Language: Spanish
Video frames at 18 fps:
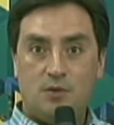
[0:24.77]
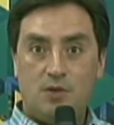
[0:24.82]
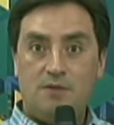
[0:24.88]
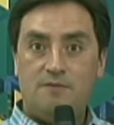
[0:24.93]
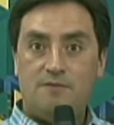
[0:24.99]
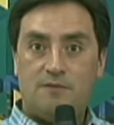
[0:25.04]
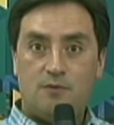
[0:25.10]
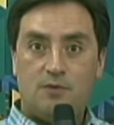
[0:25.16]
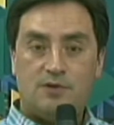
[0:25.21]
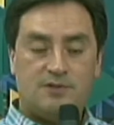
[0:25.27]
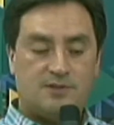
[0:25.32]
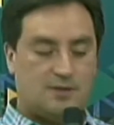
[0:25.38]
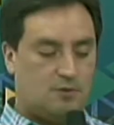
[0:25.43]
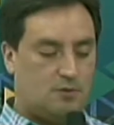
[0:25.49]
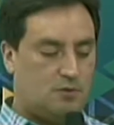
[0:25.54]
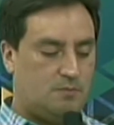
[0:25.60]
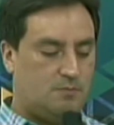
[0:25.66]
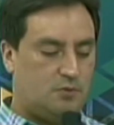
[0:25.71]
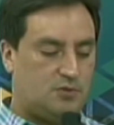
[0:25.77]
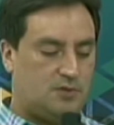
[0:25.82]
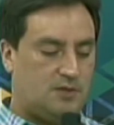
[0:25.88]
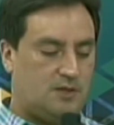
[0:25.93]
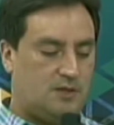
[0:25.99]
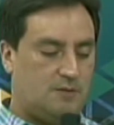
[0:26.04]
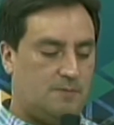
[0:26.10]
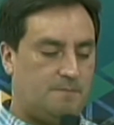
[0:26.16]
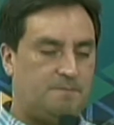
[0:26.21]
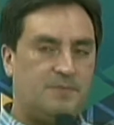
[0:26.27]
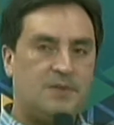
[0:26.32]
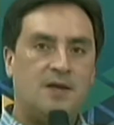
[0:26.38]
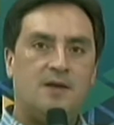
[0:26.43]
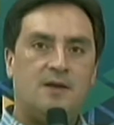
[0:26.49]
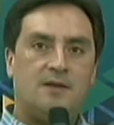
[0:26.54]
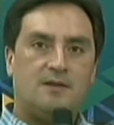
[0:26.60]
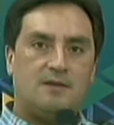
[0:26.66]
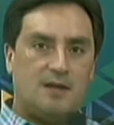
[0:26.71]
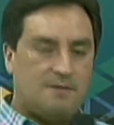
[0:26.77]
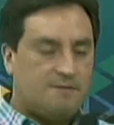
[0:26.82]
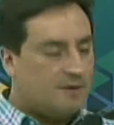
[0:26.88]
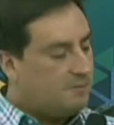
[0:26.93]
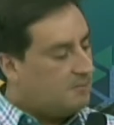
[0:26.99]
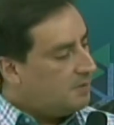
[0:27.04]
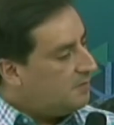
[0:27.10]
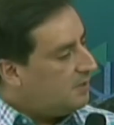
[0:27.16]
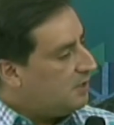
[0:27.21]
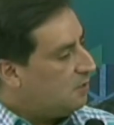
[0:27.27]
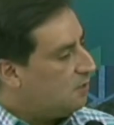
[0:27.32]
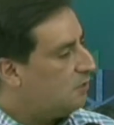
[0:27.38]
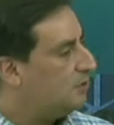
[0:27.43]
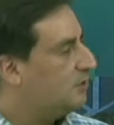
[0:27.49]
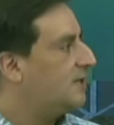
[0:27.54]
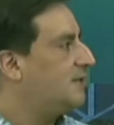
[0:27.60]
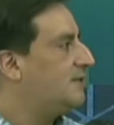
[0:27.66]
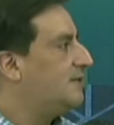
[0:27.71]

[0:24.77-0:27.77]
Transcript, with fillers: influenciador positivo. Dayfan, bienvenido, ¿cómo